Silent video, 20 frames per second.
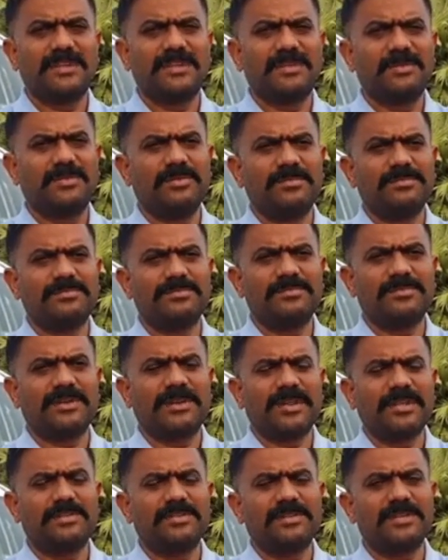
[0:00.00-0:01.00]
నేను
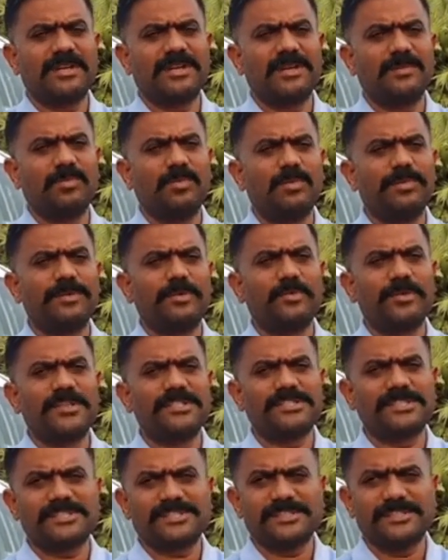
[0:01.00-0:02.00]
రైతుల దగ్గర భూమి
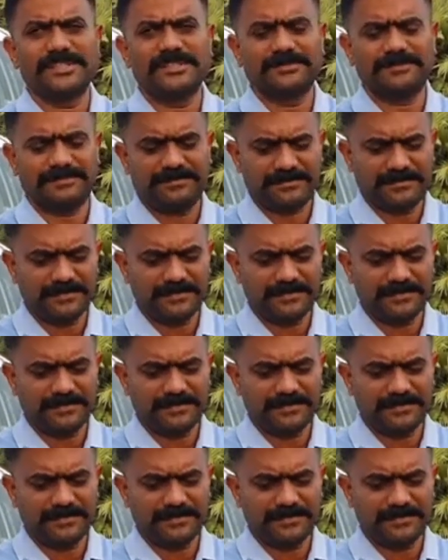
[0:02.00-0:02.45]
కొని చేసినది